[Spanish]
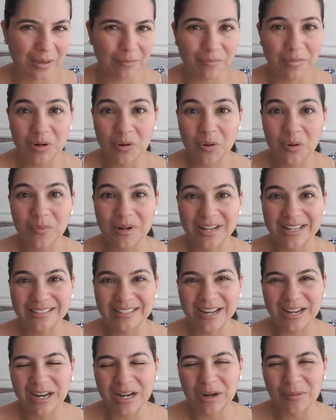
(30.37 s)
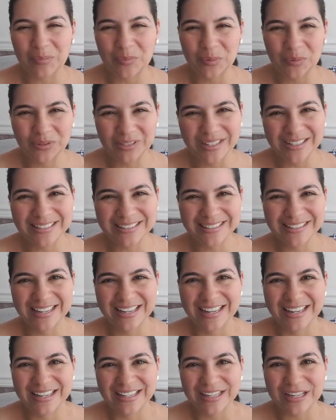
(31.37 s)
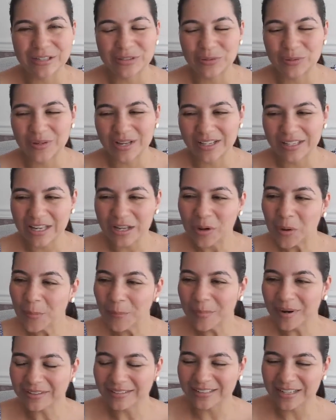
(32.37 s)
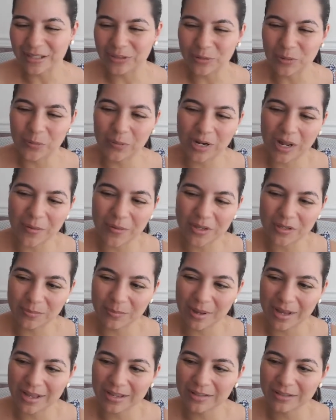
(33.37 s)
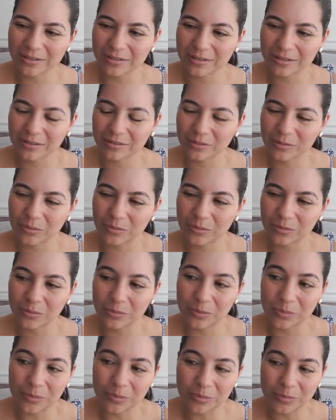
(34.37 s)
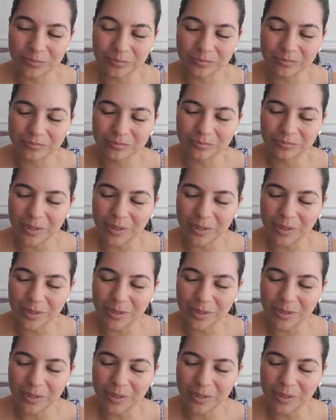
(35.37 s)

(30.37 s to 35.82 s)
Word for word: Mi nombre es Ángela Potes y estoy aquí compartiendo una vez más una